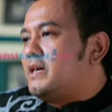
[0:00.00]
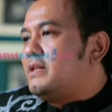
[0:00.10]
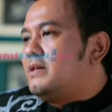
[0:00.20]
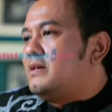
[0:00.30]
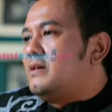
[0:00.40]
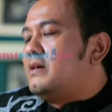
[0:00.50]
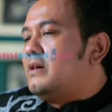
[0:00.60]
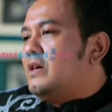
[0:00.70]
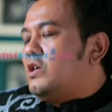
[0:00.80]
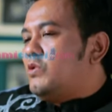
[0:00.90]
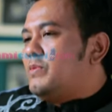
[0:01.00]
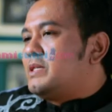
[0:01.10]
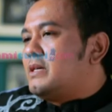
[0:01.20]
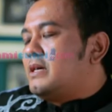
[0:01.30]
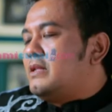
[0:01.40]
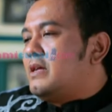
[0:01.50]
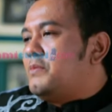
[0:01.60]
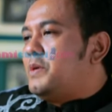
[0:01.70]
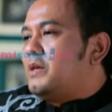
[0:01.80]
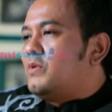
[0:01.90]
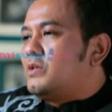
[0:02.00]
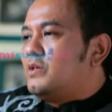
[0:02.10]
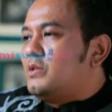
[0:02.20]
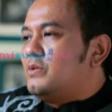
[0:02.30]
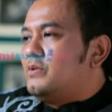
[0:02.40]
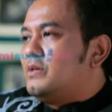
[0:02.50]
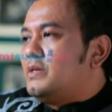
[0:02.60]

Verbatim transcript: saya di rumah sakit Advent waktu itu